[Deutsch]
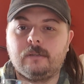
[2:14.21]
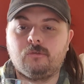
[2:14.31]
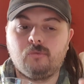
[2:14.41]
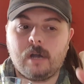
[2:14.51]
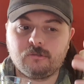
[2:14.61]

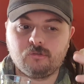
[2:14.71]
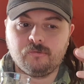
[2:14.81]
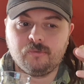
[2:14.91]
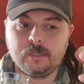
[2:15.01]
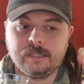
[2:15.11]
Also du hast
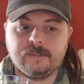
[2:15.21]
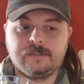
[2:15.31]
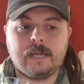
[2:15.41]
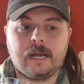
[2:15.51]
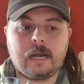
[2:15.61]
sowohl
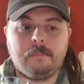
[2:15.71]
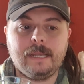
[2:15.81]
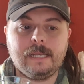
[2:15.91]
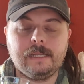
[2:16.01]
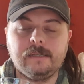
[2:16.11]
dieses
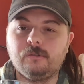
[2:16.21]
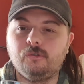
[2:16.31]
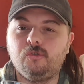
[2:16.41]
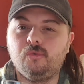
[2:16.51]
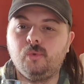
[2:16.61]
karamellige,
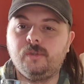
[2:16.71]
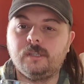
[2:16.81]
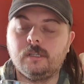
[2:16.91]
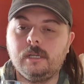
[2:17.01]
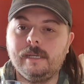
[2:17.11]

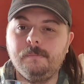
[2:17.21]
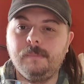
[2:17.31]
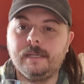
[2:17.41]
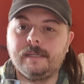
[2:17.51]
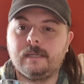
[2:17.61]
süße,
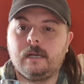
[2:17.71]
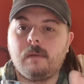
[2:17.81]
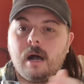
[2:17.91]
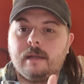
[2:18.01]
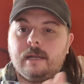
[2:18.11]
liebliche,
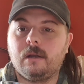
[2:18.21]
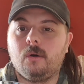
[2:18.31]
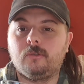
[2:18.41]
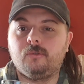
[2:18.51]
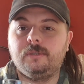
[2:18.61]
aber dann
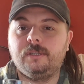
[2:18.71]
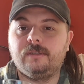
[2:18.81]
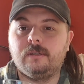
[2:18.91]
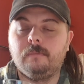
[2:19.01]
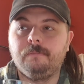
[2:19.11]
auch so
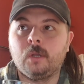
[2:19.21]
diese